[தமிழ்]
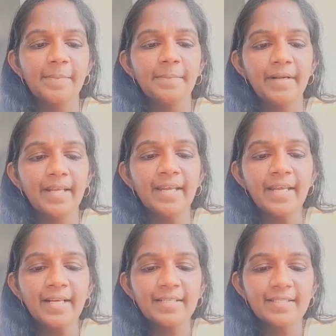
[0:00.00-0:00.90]
இப்படி
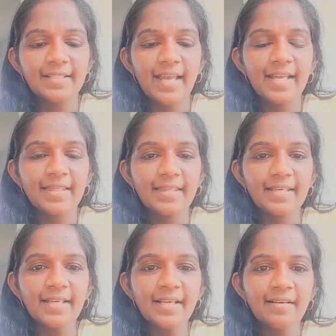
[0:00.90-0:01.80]

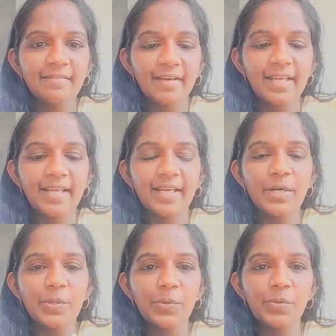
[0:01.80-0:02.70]
சேர்த்து
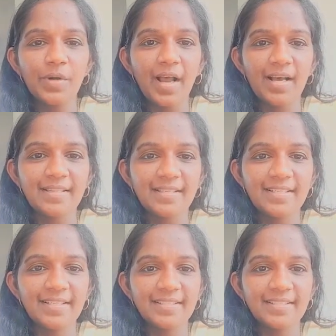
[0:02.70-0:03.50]
வைக்கக்கூடாது